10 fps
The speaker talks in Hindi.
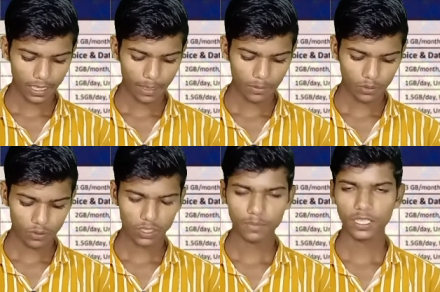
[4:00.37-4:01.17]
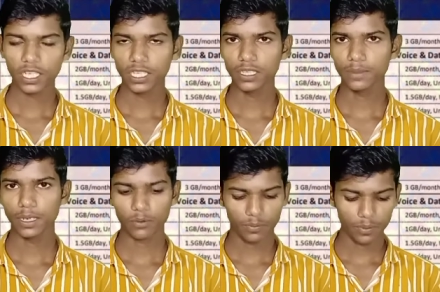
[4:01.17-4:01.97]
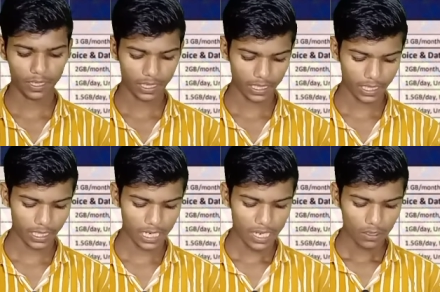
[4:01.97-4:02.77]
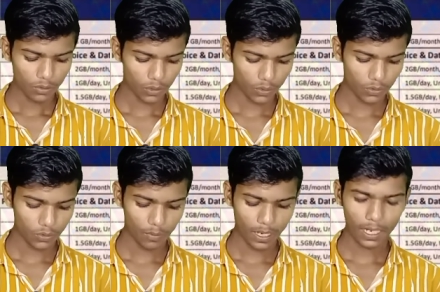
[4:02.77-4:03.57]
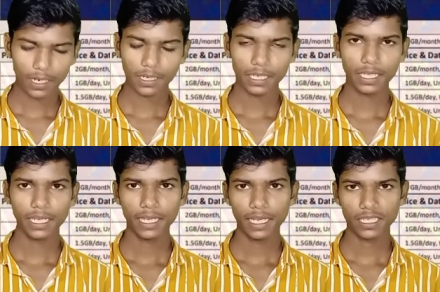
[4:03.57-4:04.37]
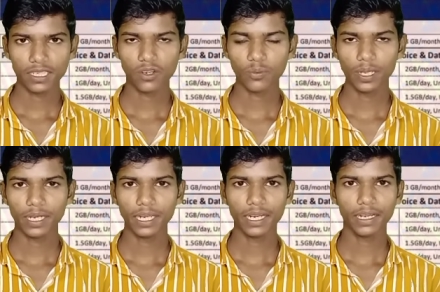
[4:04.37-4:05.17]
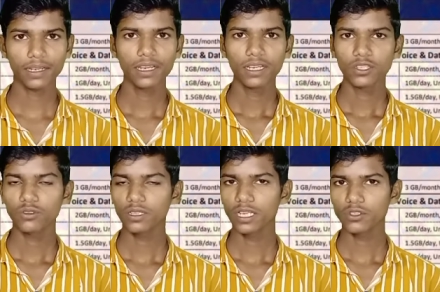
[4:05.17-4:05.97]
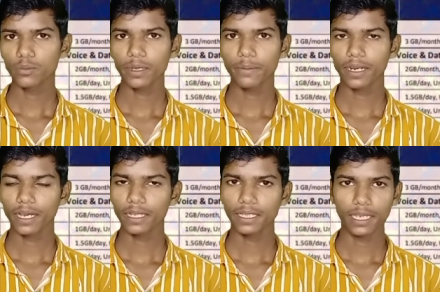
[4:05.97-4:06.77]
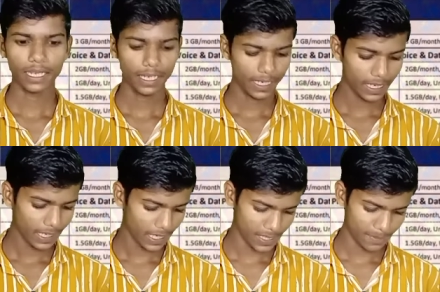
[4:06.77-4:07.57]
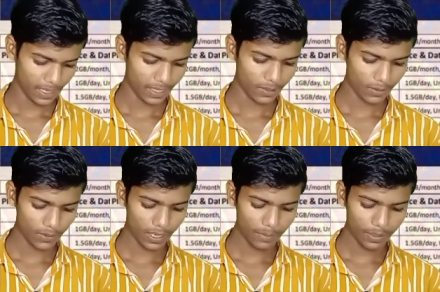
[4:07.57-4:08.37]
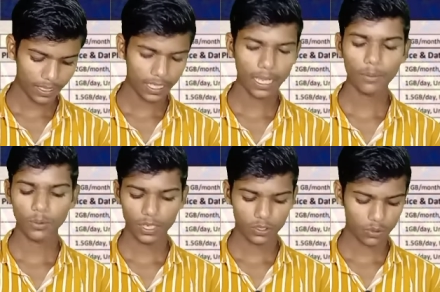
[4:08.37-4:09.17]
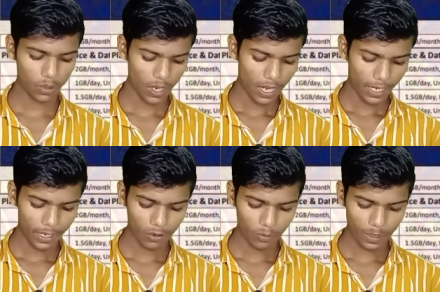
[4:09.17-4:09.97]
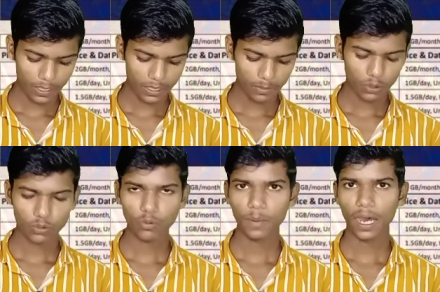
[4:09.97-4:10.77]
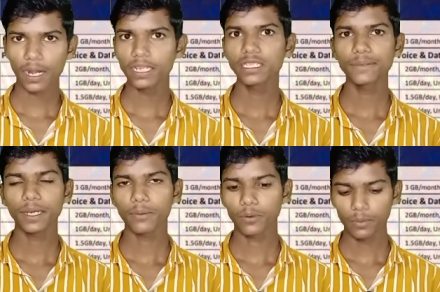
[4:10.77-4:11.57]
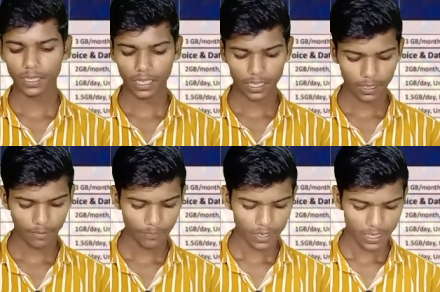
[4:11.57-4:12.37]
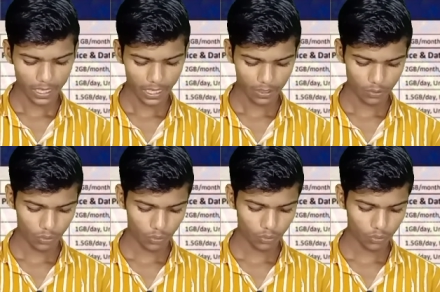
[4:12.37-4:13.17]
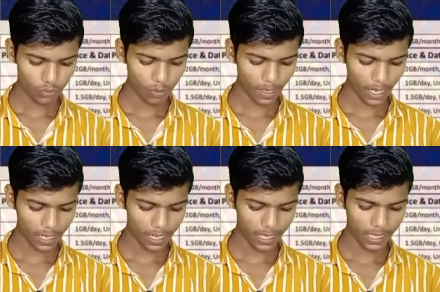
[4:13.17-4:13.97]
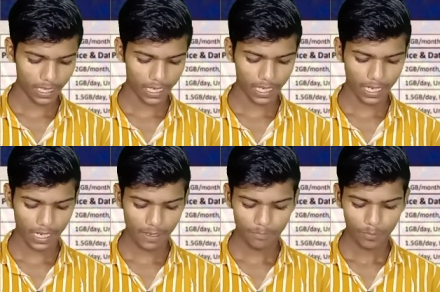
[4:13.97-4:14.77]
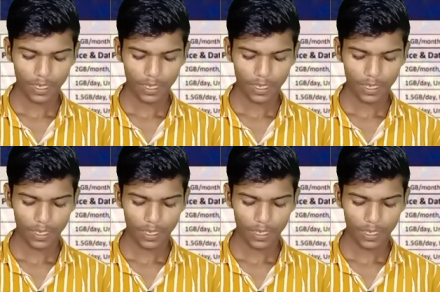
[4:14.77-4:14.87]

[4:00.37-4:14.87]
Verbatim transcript: थे आप दोस्तों जिसमें छः जी आपको मिलती थी ठीक तो दोस्तों उसको बढ़ाकर कर दिया गया इकसठ रुपये यानी कि हंड्रेड जो है दस रुपये बढ़ा दिया गया है ठीक है इस पर तो दोस्तों एक मिलता था आपको एक सौ एक रुपये जिसमें दोस्तों बारह जी बी आपको मिलते थे ठीक है तो दोस्तों उसको बढ़ाकर कर दिया गया है